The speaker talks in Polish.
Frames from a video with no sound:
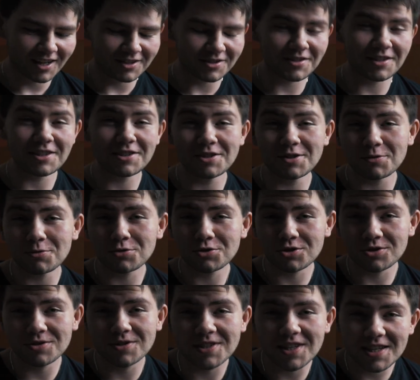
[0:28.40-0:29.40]
To znaczy
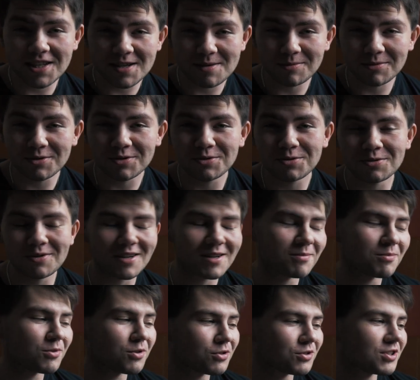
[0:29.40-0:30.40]
urządzeniem, które
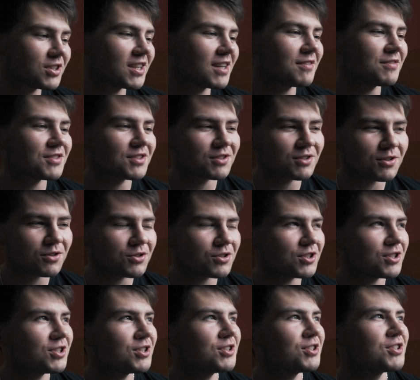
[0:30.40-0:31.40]
może
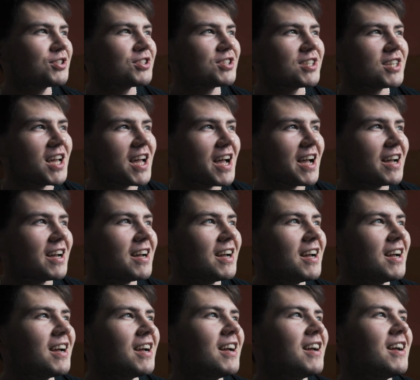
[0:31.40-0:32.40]
wznosić się
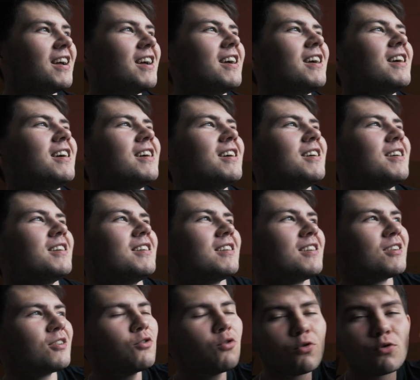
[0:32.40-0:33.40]

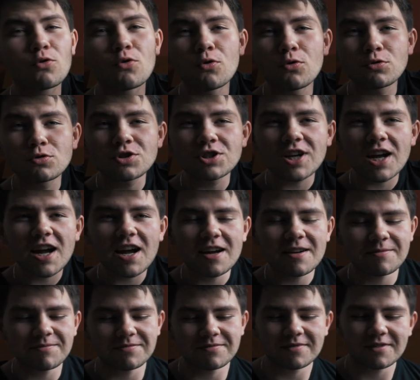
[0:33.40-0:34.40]
ku górze,
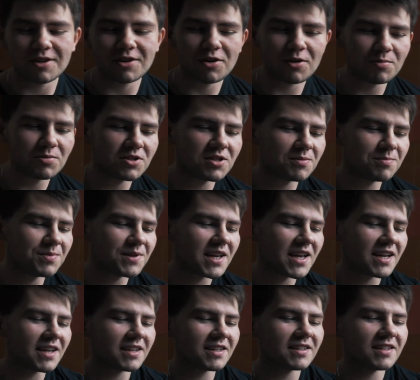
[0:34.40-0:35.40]
robić
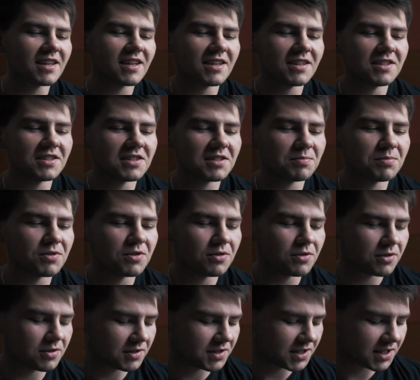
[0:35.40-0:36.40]
piękne,
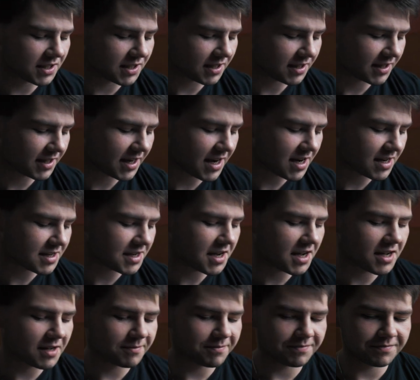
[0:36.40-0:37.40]
inspirujące
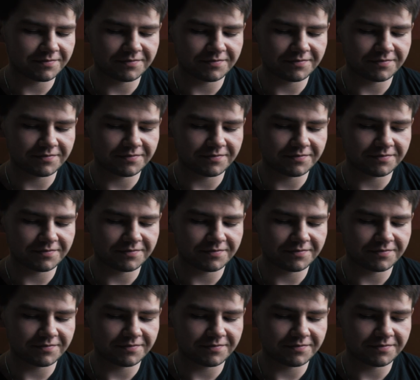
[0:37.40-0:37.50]
nagrania